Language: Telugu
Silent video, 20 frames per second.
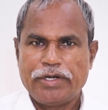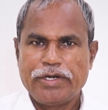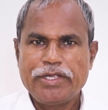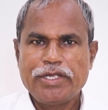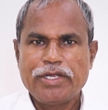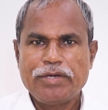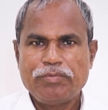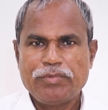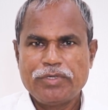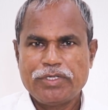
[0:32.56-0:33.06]

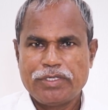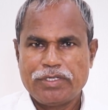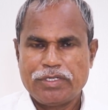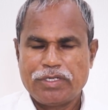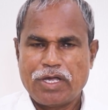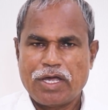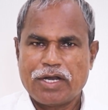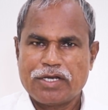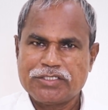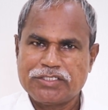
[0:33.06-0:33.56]
డిఎన్బి
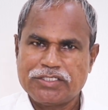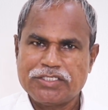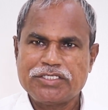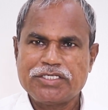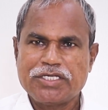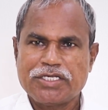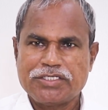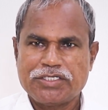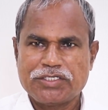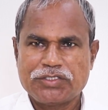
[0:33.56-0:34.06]

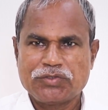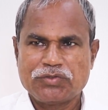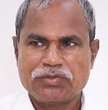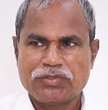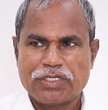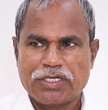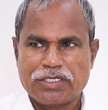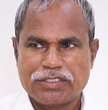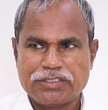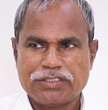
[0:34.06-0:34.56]
అనస్థిసియా
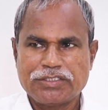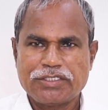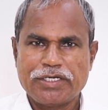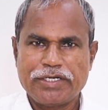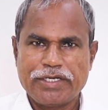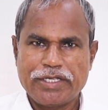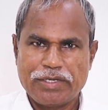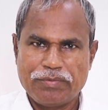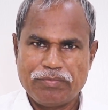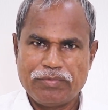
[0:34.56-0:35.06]
చేస్తుంది
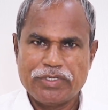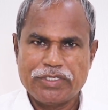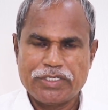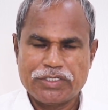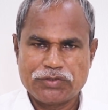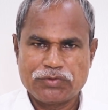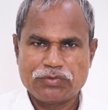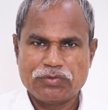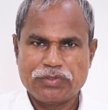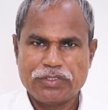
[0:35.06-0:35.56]
అనస్థిసియా డిఎన్బి
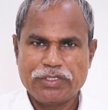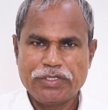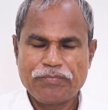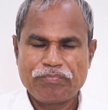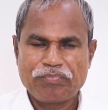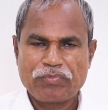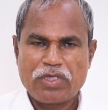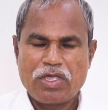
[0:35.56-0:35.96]
చేస్తుంది